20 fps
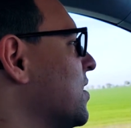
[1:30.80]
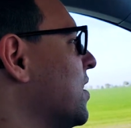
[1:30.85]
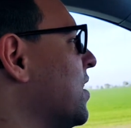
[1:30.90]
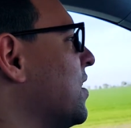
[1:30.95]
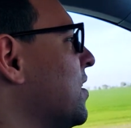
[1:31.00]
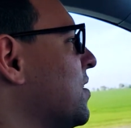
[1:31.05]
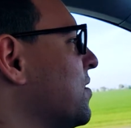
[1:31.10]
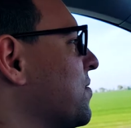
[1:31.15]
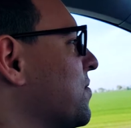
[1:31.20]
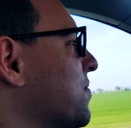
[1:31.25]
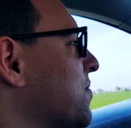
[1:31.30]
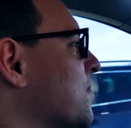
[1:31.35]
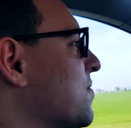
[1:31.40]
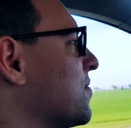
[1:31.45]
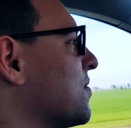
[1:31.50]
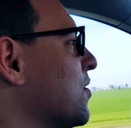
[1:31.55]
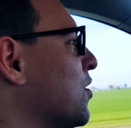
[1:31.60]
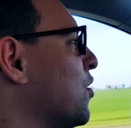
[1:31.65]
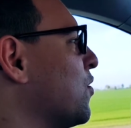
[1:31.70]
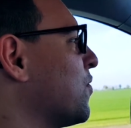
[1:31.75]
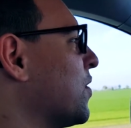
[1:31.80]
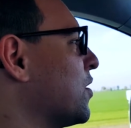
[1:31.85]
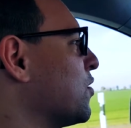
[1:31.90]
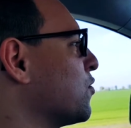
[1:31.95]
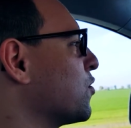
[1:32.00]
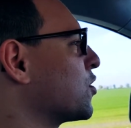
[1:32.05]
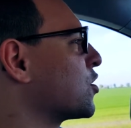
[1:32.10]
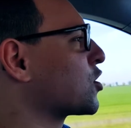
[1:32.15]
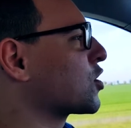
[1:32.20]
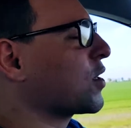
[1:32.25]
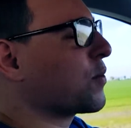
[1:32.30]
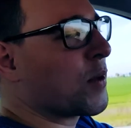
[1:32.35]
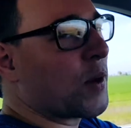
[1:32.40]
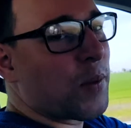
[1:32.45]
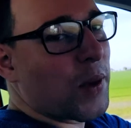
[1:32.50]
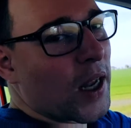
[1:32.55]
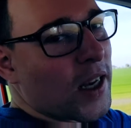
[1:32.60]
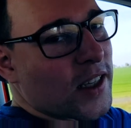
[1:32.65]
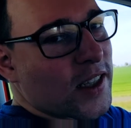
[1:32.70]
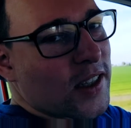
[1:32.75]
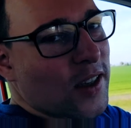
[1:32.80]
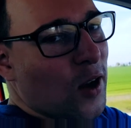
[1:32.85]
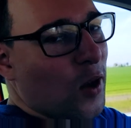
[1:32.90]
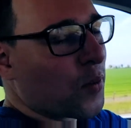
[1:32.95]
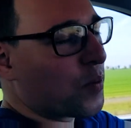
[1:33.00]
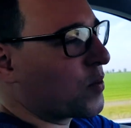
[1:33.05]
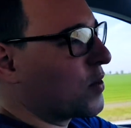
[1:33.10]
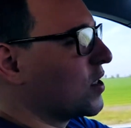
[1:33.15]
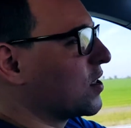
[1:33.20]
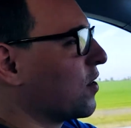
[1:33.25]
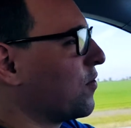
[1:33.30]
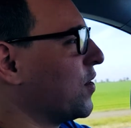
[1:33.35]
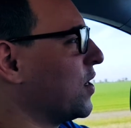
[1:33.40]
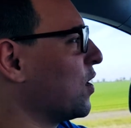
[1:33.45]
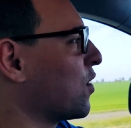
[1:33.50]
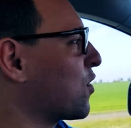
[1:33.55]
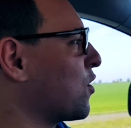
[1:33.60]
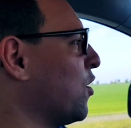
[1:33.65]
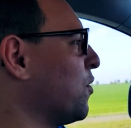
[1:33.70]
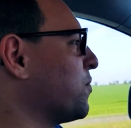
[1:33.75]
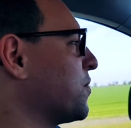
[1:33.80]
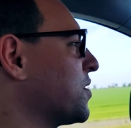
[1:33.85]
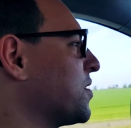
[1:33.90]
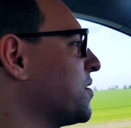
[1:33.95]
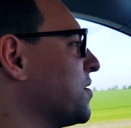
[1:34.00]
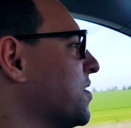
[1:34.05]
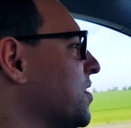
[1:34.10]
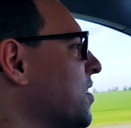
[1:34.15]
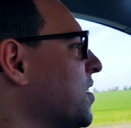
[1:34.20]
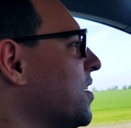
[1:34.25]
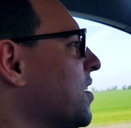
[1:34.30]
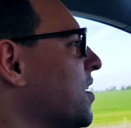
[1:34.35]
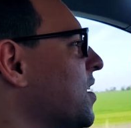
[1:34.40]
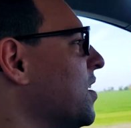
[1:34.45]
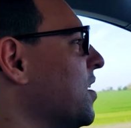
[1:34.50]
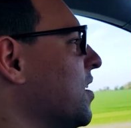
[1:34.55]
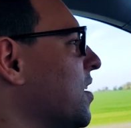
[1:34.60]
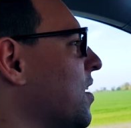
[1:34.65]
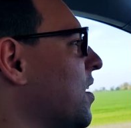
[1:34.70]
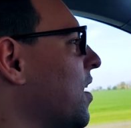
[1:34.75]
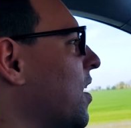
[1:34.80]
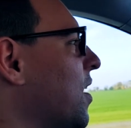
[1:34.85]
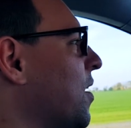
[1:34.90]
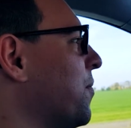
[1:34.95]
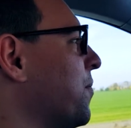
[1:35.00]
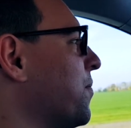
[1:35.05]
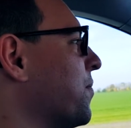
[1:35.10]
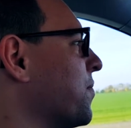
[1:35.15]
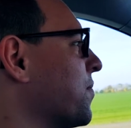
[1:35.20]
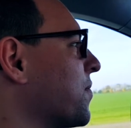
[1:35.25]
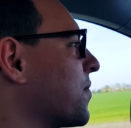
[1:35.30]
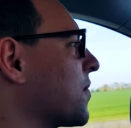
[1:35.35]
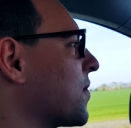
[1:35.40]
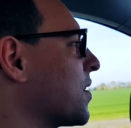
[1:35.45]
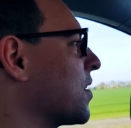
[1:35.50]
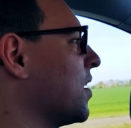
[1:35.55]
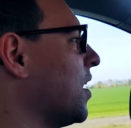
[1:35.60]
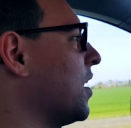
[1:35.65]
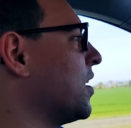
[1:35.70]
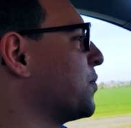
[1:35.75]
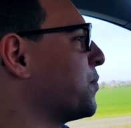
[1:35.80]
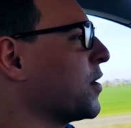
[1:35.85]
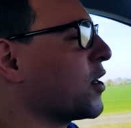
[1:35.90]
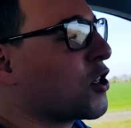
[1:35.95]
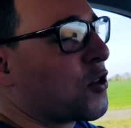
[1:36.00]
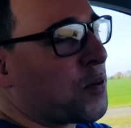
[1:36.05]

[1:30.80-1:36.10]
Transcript: ja, auf einem Blatt, ob dieser Vlog kommt. Ähm, ja, ich bin